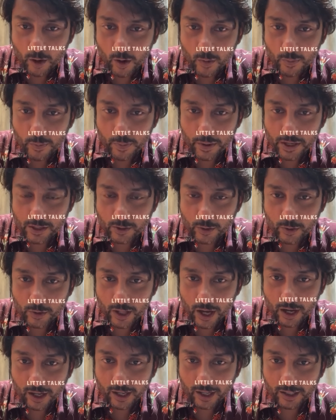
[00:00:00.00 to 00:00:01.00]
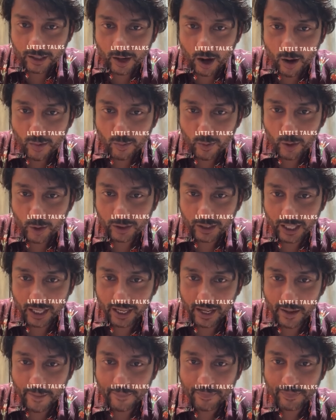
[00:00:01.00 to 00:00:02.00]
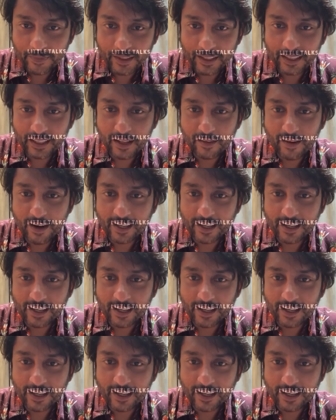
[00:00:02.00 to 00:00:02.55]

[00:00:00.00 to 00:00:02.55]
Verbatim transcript: கோபி சுதாகர் காம்போ தலை இந்த